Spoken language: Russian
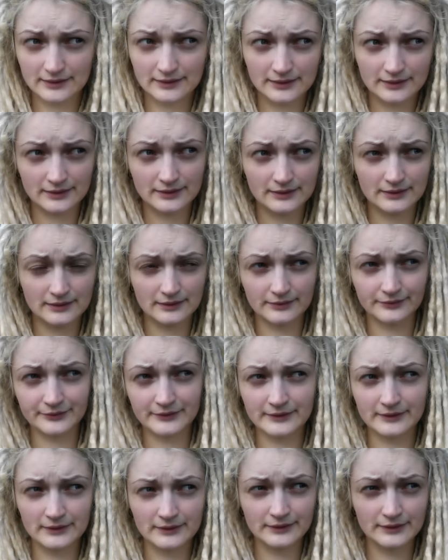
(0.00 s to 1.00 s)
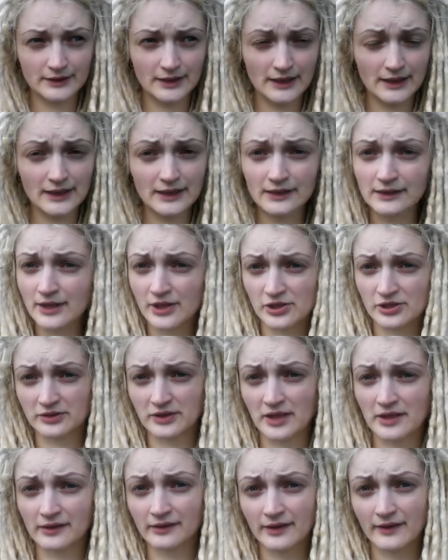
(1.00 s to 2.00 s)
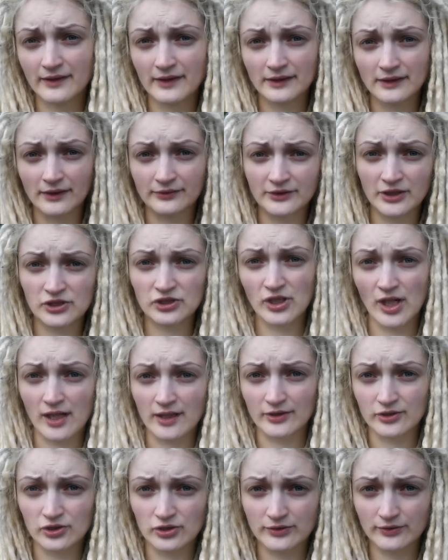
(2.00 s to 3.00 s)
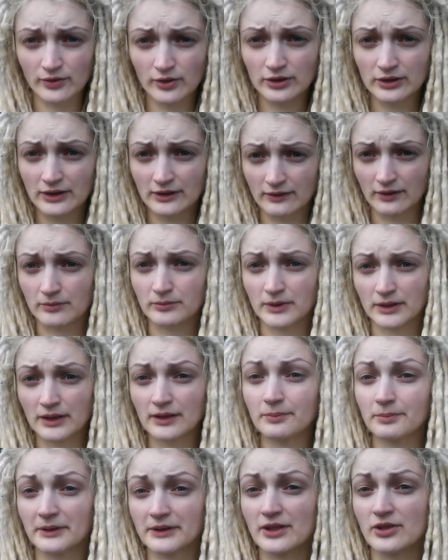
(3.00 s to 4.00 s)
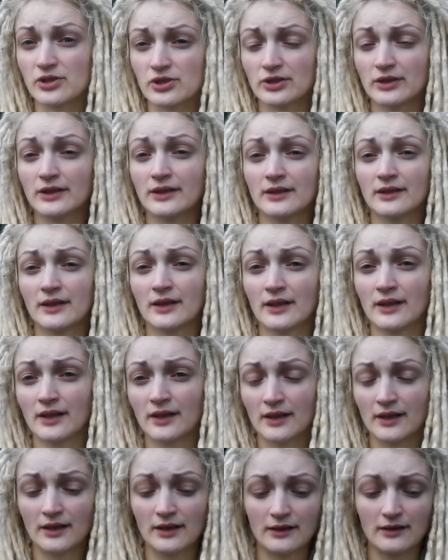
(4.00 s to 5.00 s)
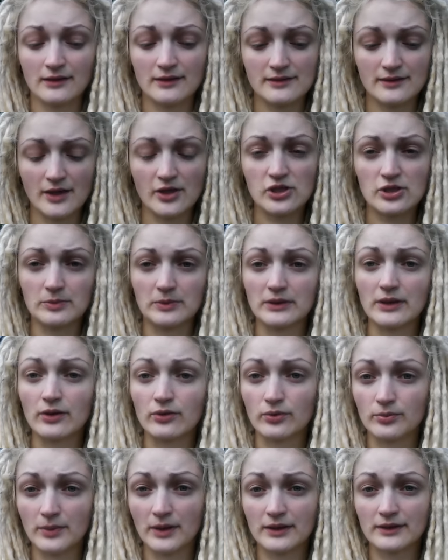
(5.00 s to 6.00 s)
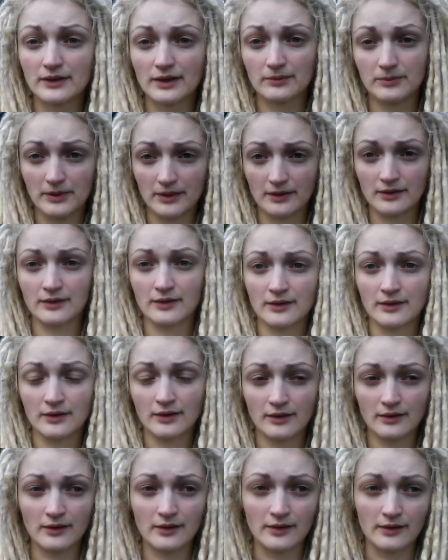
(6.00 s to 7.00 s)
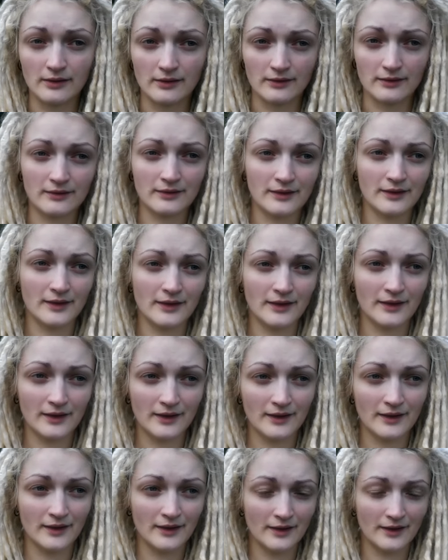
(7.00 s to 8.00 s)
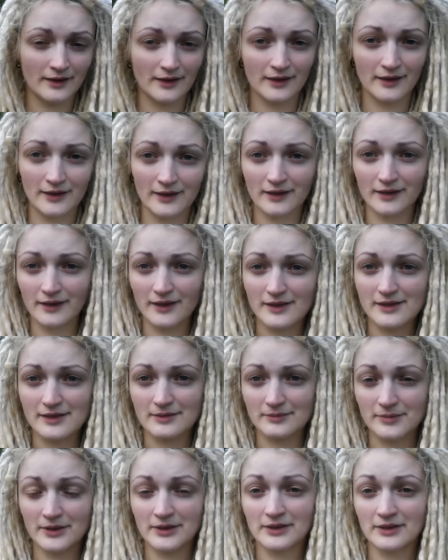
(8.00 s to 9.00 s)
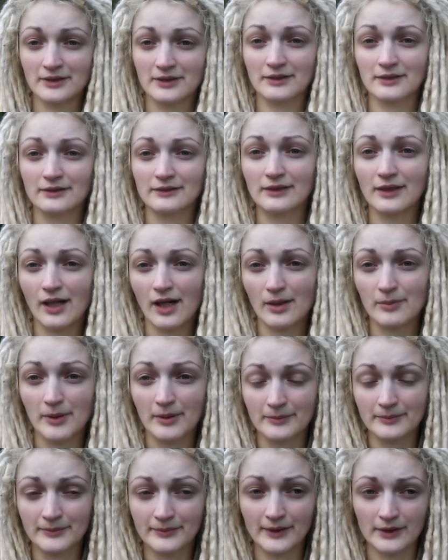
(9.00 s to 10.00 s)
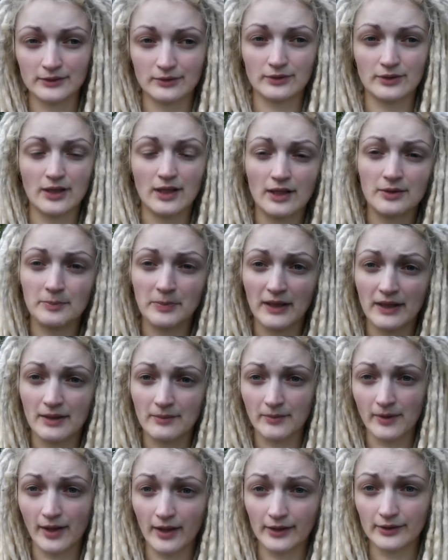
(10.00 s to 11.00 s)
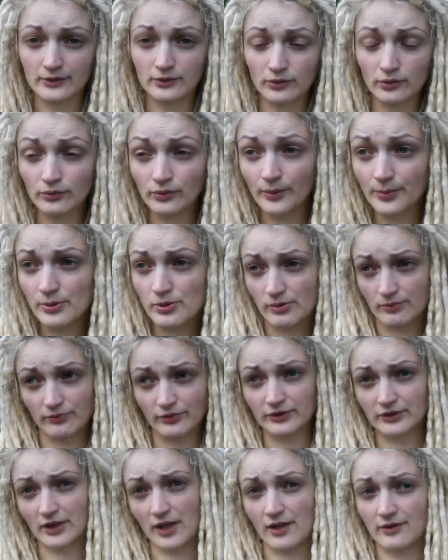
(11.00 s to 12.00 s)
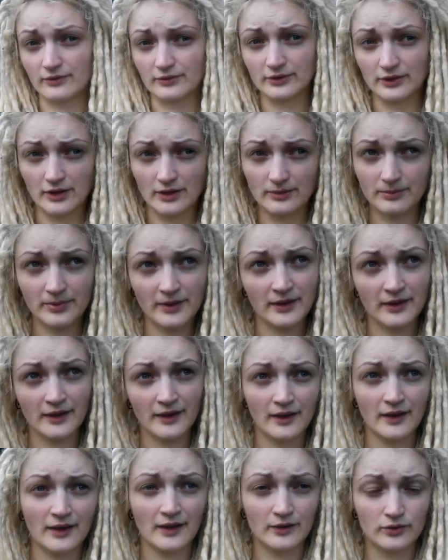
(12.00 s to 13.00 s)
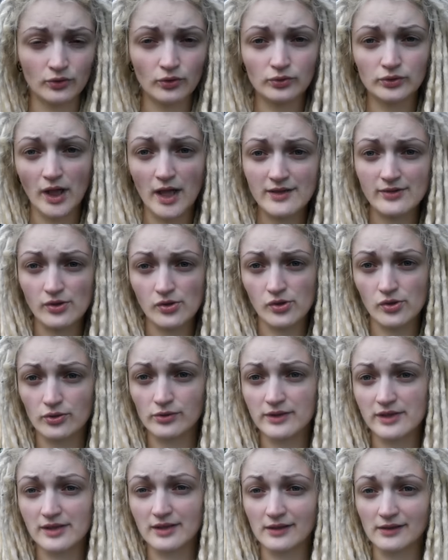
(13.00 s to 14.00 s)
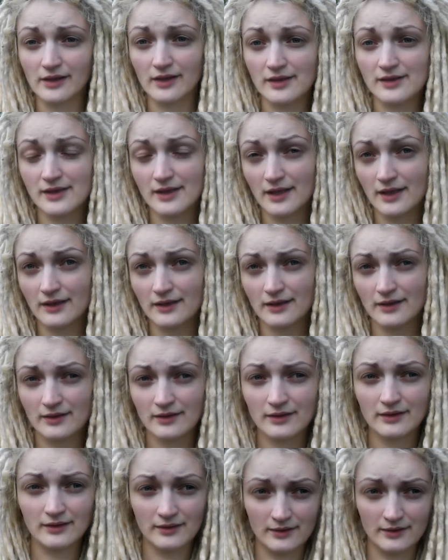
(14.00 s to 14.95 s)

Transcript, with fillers: в три, даже, наверное, в начало четвертого мы подошли с нашими документами к, к этим дамам, которые их принимают. Ну, в общем, вот так вот, как бы. Ну, у нас ушел целый день.